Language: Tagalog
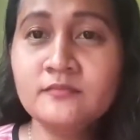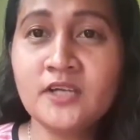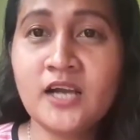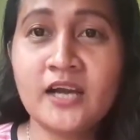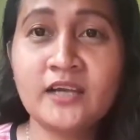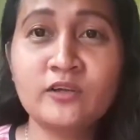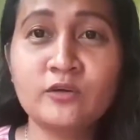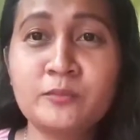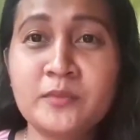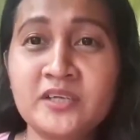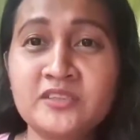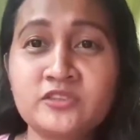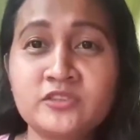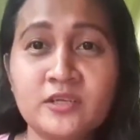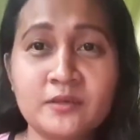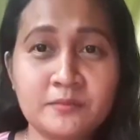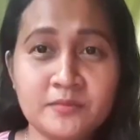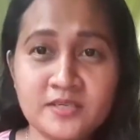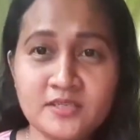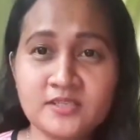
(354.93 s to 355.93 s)
ano, medyo
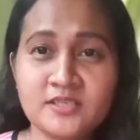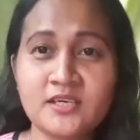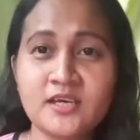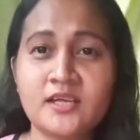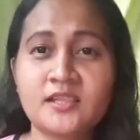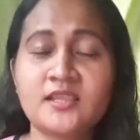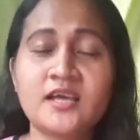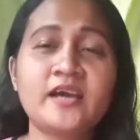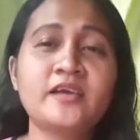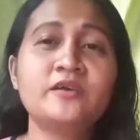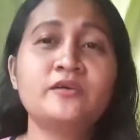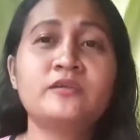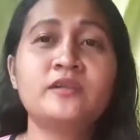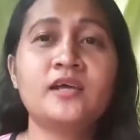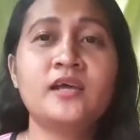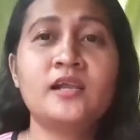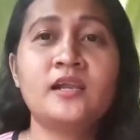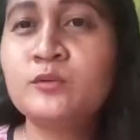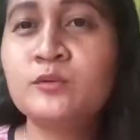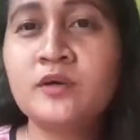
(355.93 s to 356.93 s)
na busy nga tayo
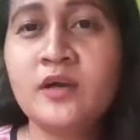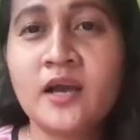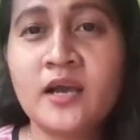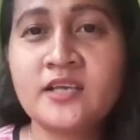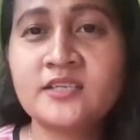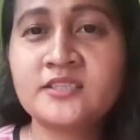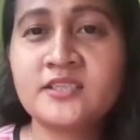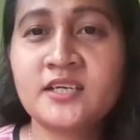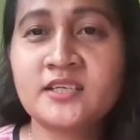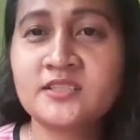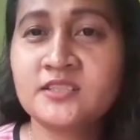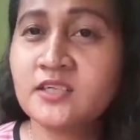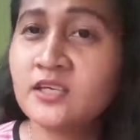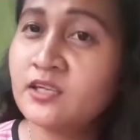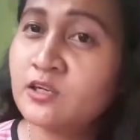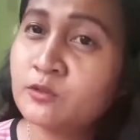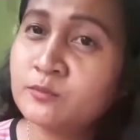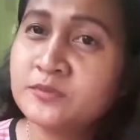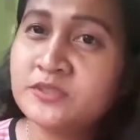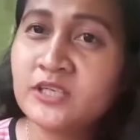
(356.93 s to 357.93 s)
dahil guys, kasi
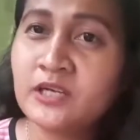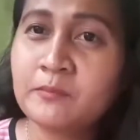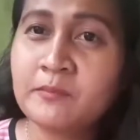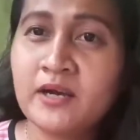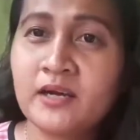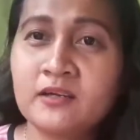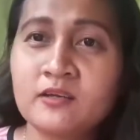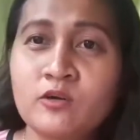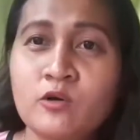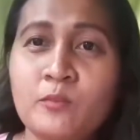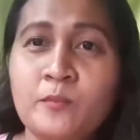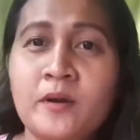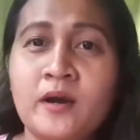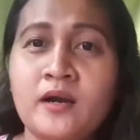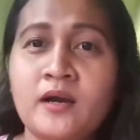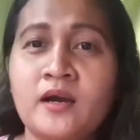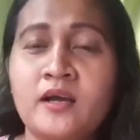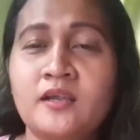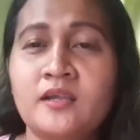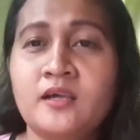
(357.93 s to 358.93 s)
inobserbahan ko pa
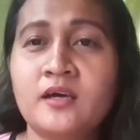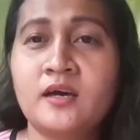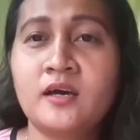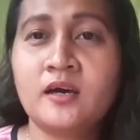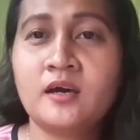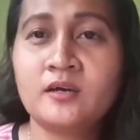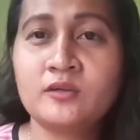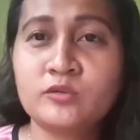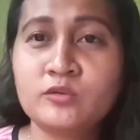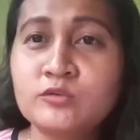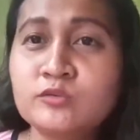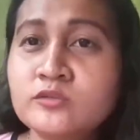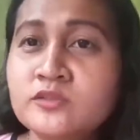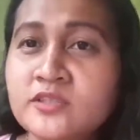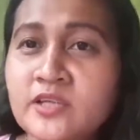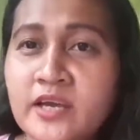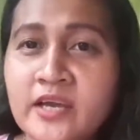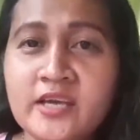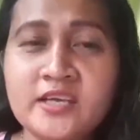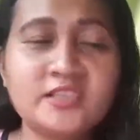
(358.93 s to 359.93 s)
nga ng 2
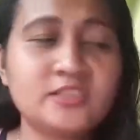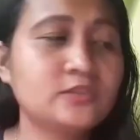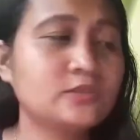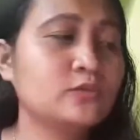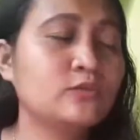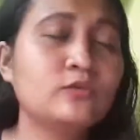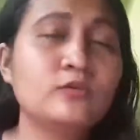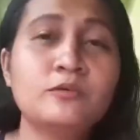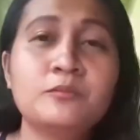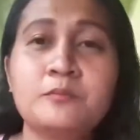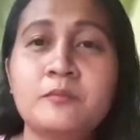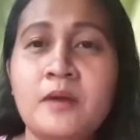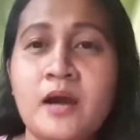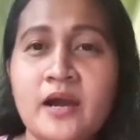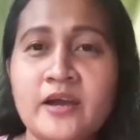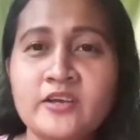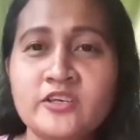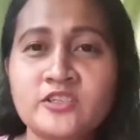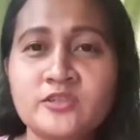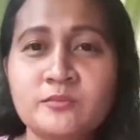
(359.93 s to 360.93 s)
days kung
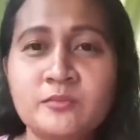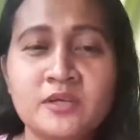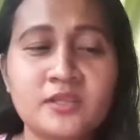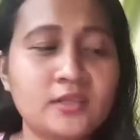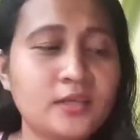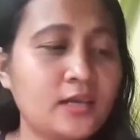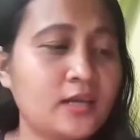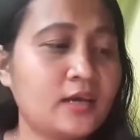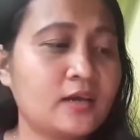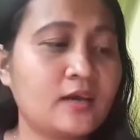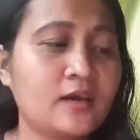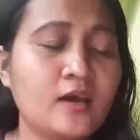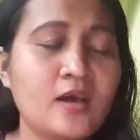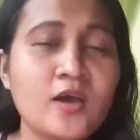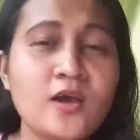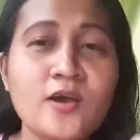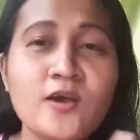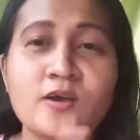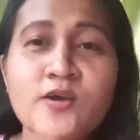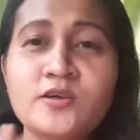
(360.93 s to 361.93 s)
maayos ba talaga.
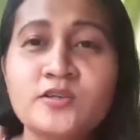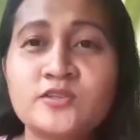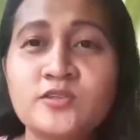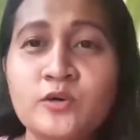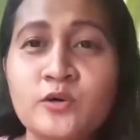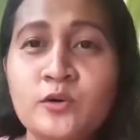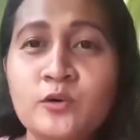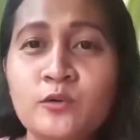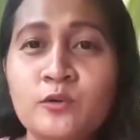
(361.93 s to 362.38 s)
So,